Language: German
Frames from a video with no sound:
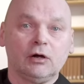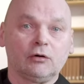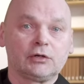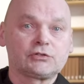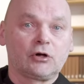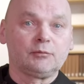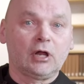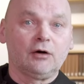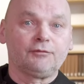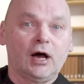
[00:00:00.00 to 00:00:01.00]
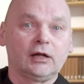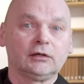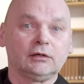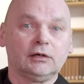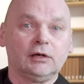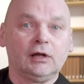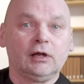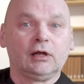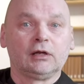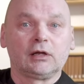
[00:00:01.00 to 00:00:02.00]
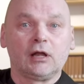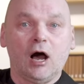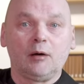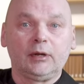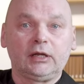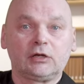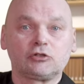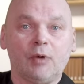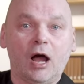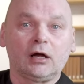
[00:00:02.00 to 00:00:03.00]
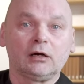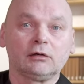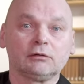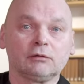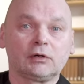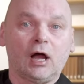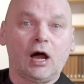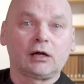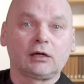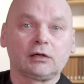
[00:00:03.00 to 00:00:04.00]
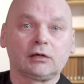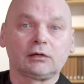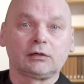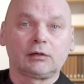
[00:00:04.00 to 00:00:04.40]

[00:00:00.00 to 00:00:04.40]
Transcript: Und es kommt darauf an, den Armen, den Schwachen, Kranken,